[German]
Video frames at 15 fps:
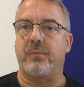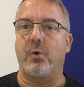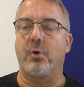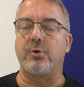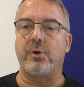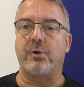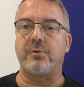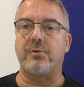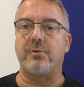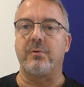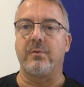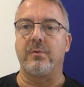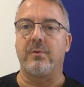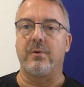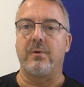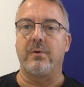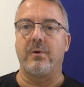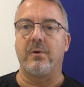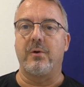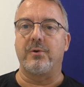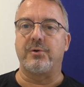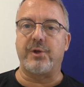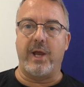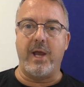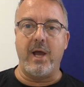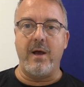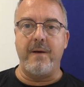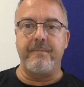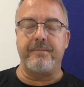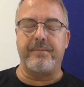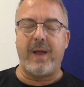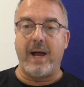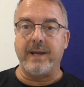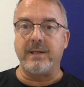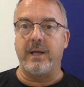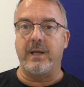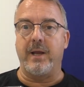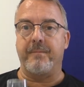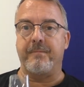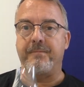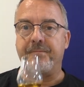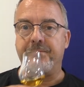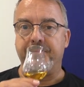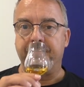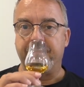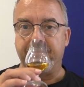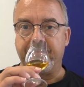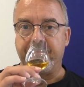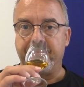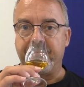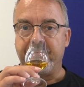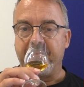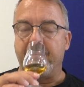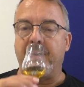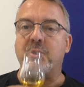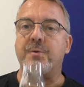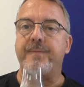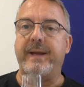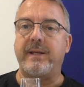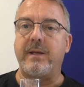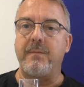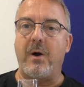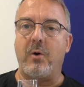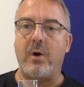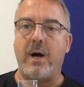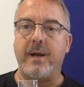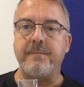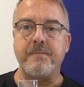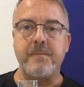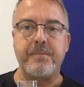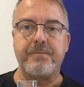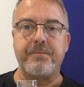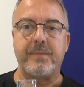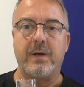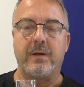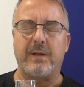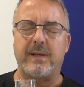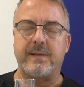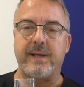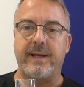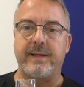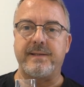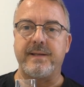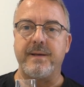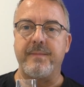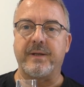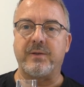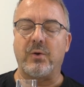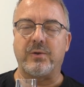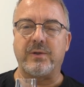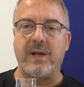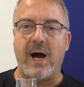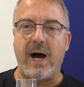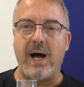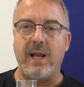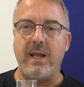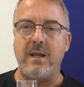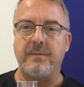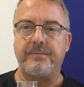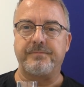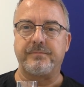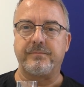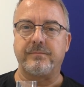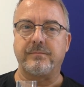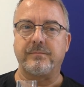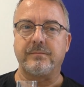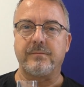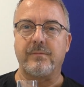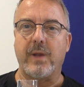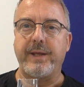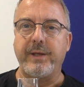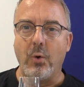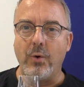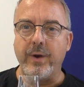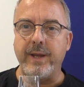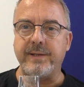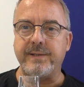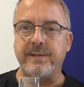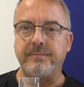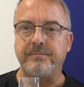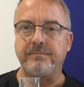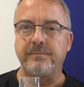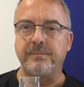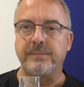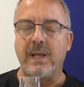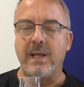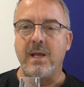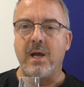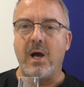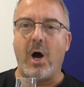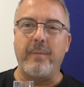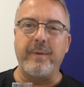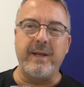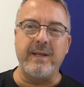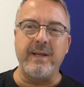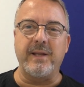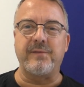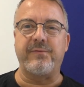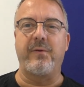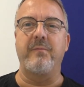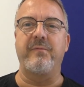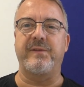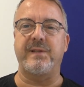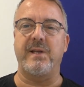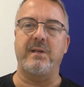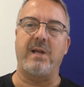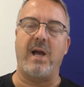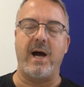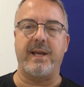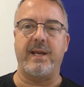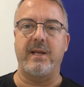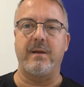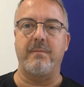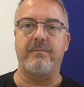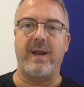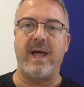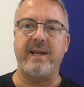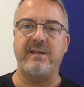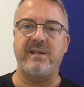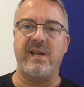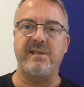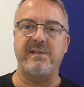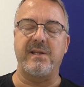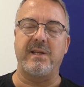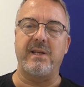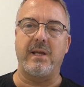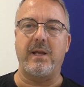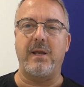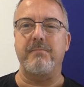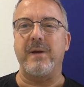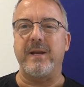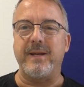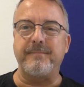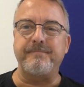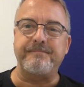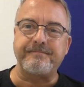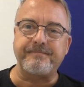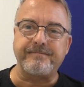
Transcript: Ist jetzt sehr angenehm. Man schmeckt ihm auch an, dass er jetzt nicht mehr total jung ist. Ob ich ihn jetzt 15 Jahre in einem Blind Tasting gegeben hätte,